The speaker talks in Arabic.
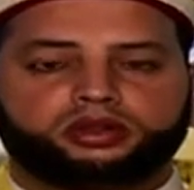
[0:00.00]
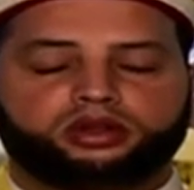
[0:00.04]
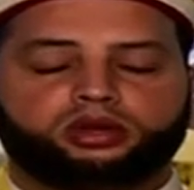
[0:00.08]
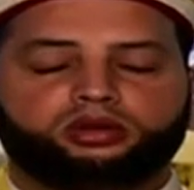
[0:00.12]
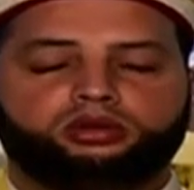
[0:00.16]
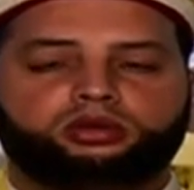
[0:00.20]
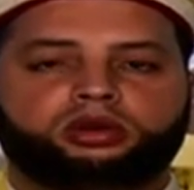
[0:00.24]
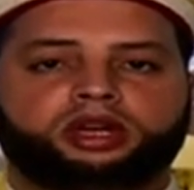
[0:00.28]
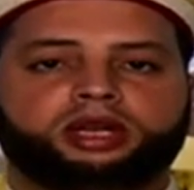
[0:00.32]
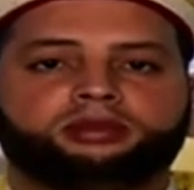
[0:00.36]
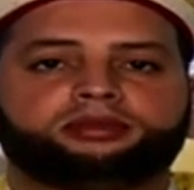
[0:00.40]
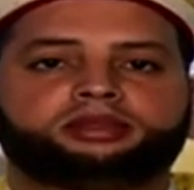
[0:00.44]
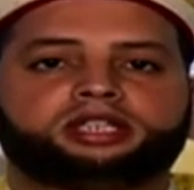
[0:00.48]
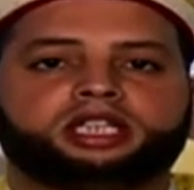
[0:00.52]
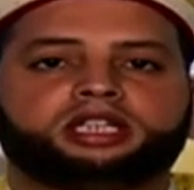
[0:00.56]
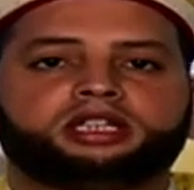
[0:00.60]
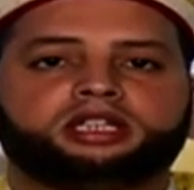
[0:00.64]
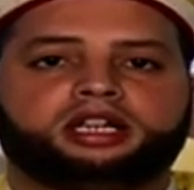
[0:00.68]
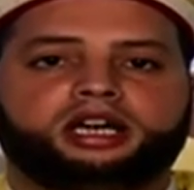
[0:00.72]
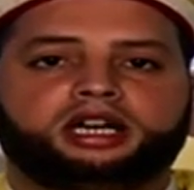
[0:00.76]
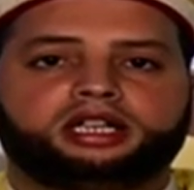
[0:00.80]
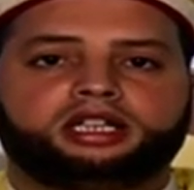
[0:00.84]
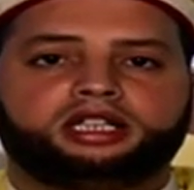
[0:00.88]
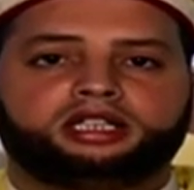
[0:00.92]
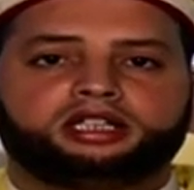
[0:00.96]
ويمتن
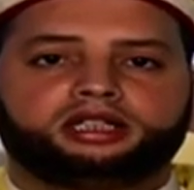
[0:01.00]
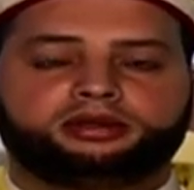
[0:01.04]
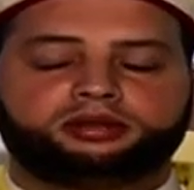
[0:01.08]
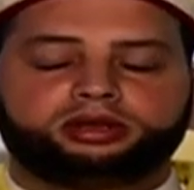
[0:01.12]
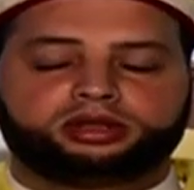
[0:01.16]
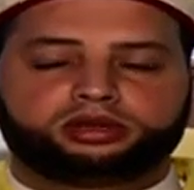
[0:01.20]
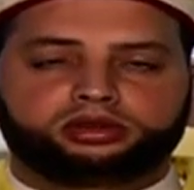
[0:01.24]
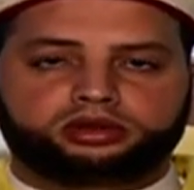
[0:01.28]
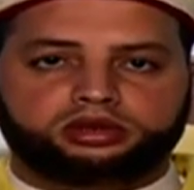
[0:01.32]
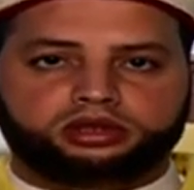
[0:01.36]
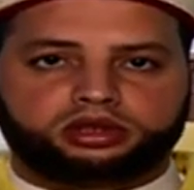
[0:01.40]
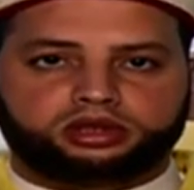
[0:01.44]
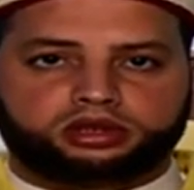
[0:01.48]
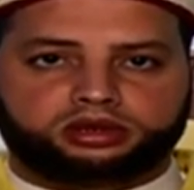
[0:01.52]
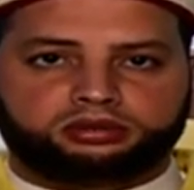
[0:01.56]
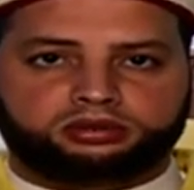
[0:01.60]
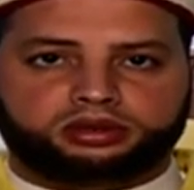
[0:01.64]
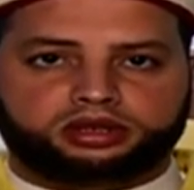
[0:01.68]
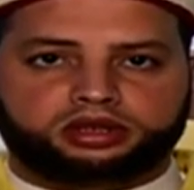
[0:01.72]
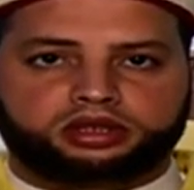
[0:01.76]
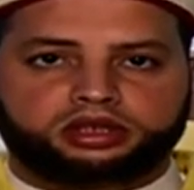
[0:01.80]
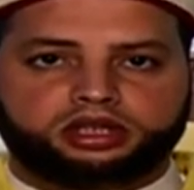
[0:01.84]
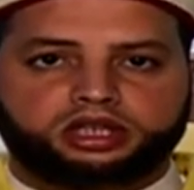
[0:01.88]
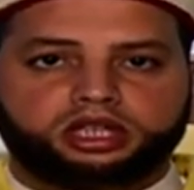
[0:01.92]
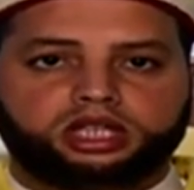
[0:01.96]
عليك بطول العمر
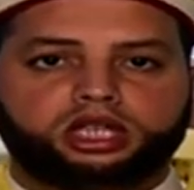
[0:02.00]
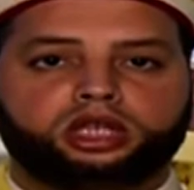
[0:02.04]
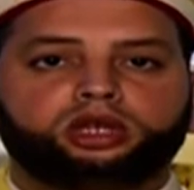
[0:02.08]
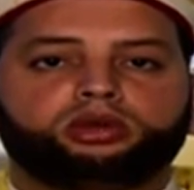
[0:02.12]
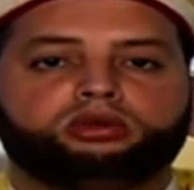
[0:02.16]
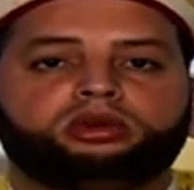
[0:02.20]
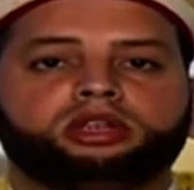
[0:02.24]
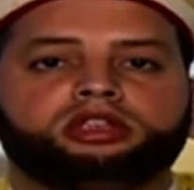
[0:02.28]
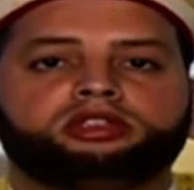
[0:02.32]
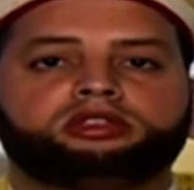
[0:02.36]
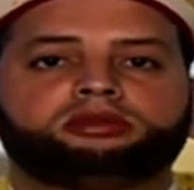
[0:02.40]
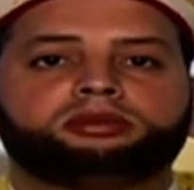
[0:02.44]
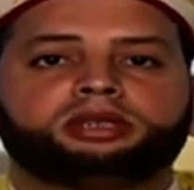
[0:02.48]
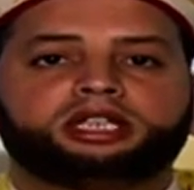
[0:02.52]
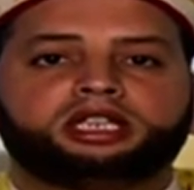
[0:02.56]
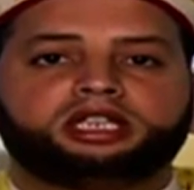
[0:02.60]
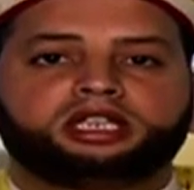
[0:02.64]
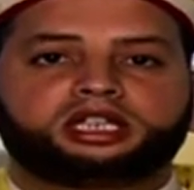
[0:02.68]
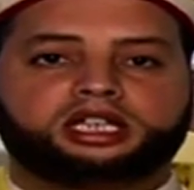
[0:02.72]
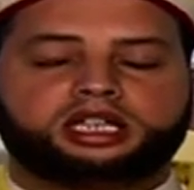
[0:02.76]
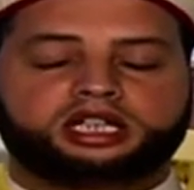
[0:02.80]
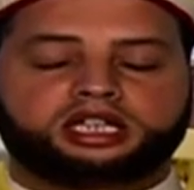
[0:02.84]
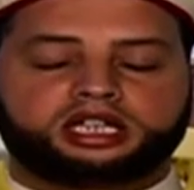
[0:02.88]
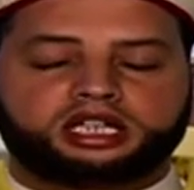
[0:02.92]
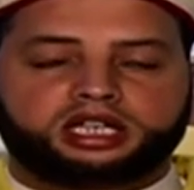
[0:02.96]

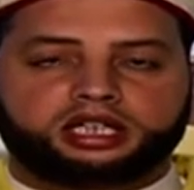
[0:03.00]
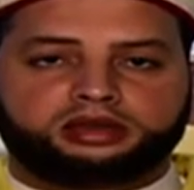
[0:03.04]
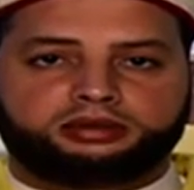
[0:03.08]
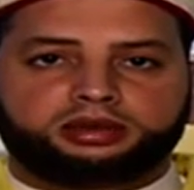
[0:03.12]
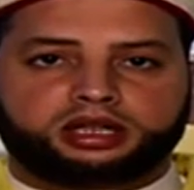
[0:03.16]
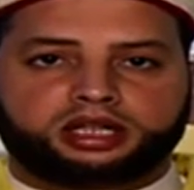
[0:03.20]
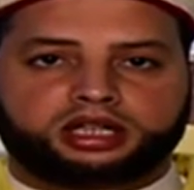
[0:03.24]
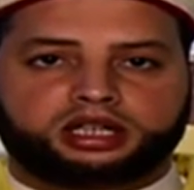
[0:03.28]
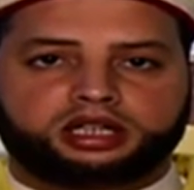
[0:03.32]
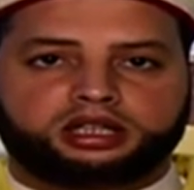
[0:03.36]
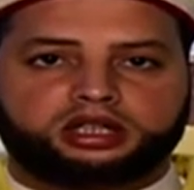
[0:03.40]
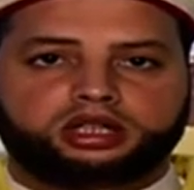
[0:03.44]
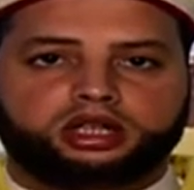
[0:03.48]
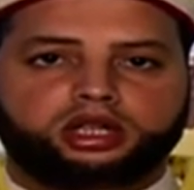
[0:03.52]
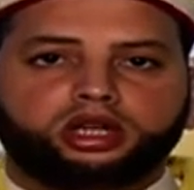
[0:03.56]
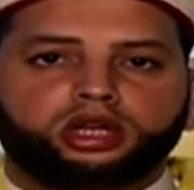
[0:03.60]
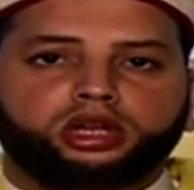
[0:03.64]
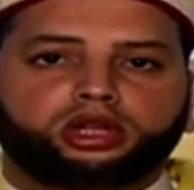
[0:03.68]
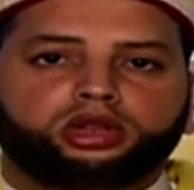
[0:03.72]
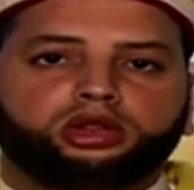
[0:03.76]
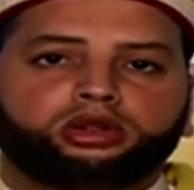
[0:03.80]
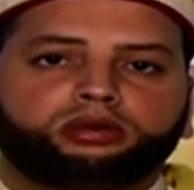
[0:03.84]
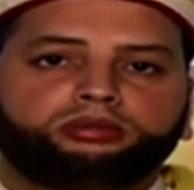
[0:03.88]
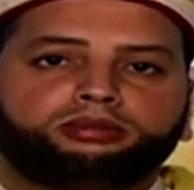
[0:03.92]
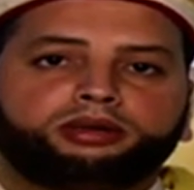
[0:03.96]
ويبلغك رمضان
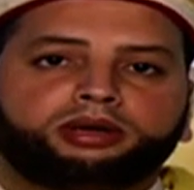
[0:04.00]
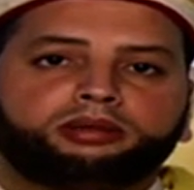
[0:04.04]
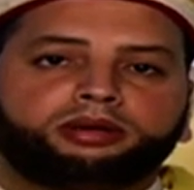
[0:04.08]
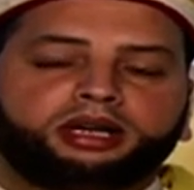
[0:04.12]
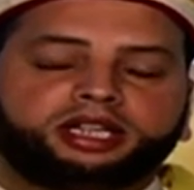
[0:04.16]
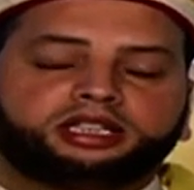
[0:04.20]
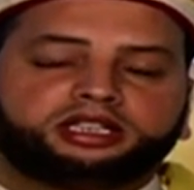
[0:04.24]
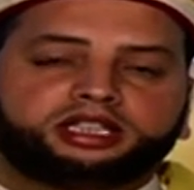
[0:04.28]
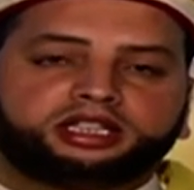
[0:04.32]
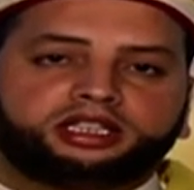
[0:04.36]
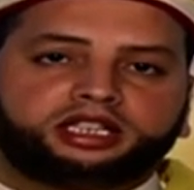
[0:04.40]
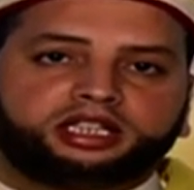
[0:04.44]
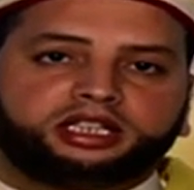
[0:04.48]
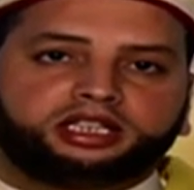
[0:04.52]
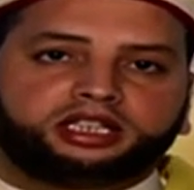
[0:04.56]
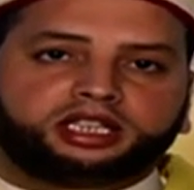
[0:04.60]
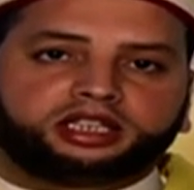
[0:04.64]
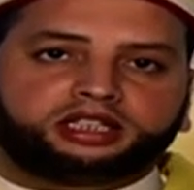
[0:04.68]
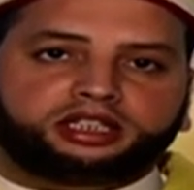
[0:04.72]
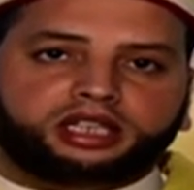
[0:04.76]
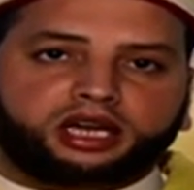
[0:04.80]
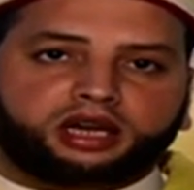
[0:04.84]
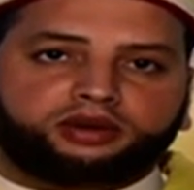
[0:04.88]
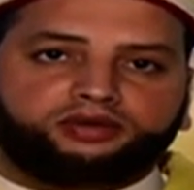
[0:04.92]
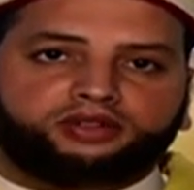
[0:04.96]
ثم بعد ذلك
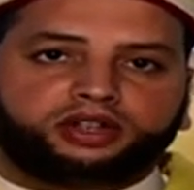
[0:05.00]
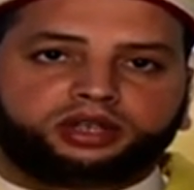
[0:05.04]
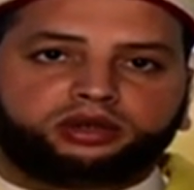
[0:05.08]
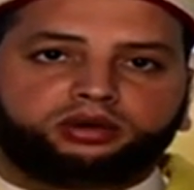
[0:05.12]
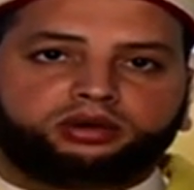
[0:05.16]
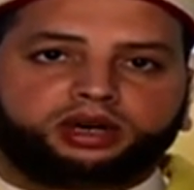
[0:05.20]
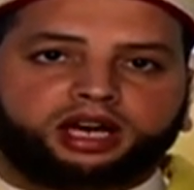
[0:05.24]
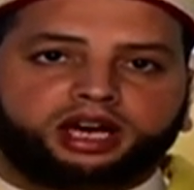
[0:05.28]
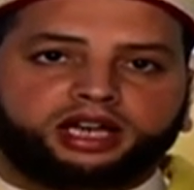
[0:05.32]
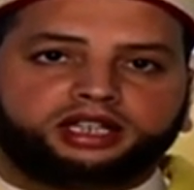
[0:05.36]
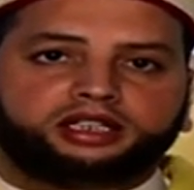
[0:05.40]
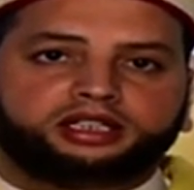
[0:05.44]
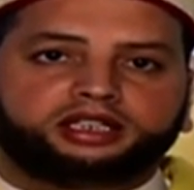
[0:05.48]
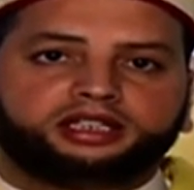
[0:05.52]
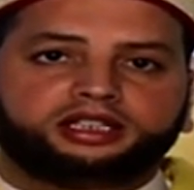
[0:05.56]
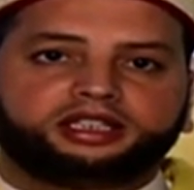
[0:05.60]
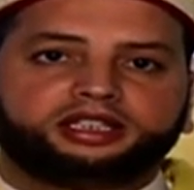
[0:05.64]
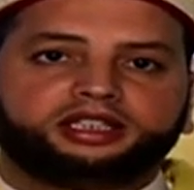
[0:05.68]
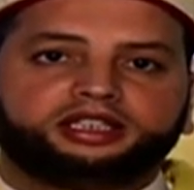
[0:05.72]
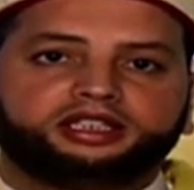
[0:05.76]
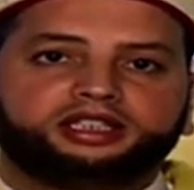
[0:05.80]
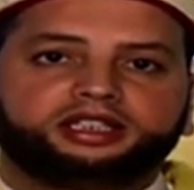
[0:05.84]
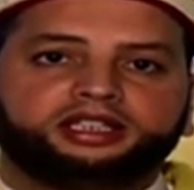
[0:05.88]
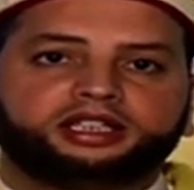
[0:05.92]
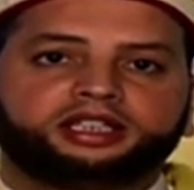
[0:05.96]
تغفل عن
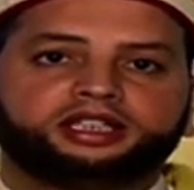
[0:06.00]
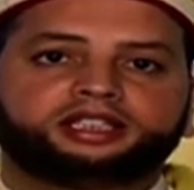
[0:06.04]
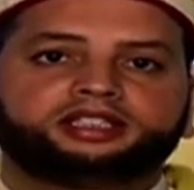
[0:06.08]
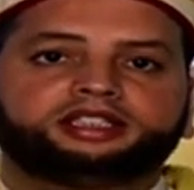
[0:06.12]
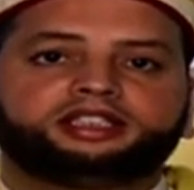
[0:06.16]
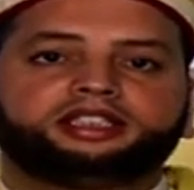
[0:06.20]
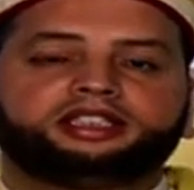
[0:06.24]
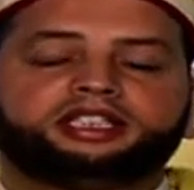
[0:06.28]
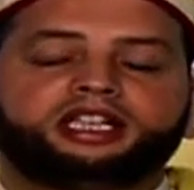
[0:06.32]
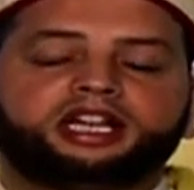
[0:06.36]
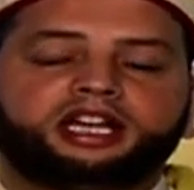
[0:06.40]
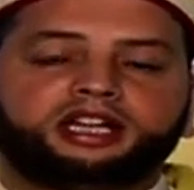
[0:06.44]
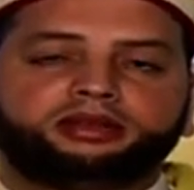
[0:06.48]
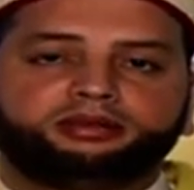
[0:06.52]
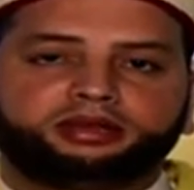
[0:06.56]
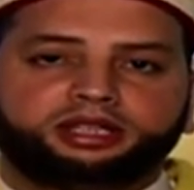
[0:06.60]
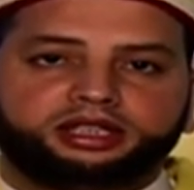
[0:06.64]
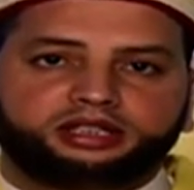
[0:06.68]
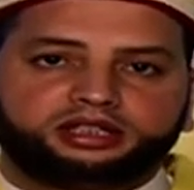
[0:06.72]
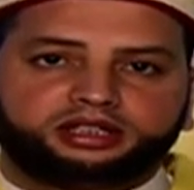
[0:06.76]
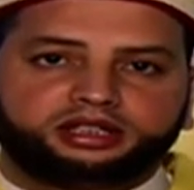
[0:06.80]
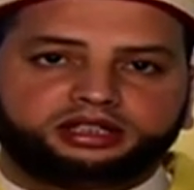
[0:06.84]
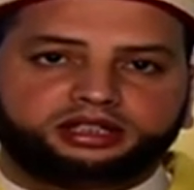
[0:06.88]
اغتنام